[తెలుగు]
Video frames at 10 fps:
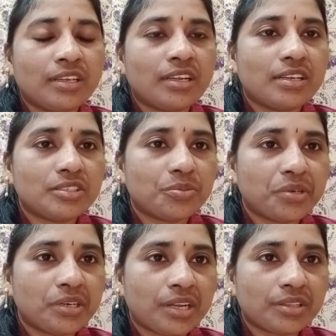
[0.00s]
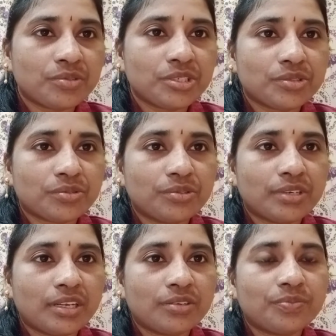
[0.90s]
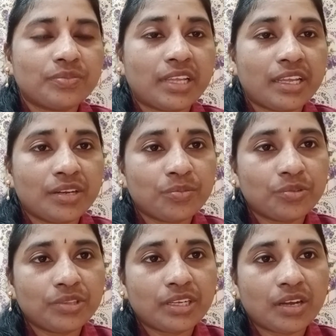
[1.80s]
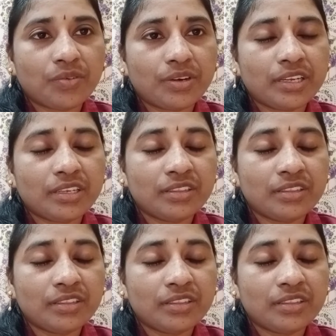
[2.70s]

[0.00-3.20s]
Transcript: వీళ్ళు చెప్పేట అర్థం చేసుకుంటున్నాను ధైర్యం ఉంది కాబట్టి